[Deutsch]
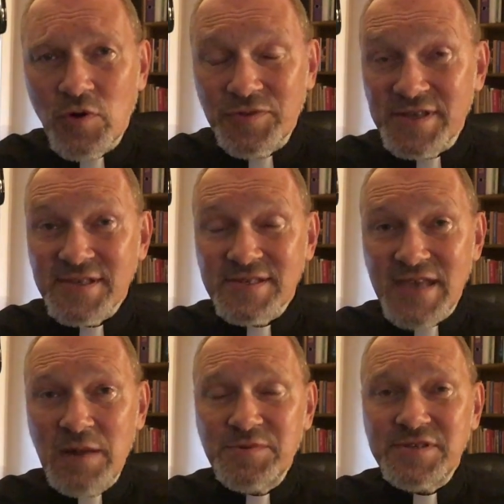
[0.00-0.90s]
Und diese
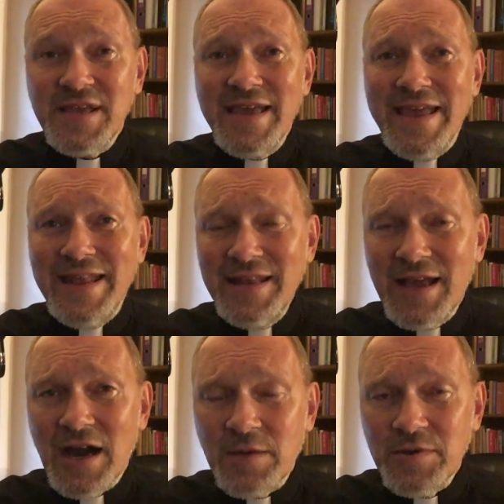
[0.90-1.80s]

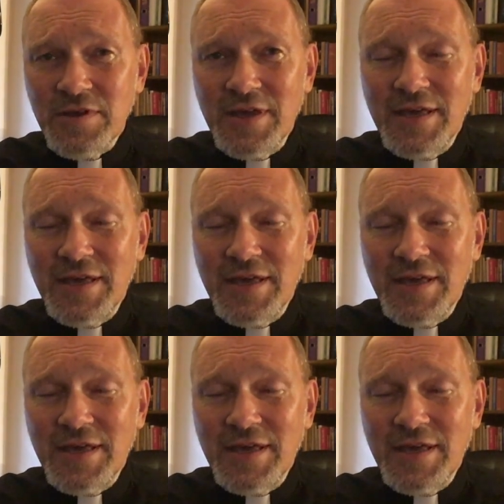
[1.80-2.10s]
Selbsthingabe,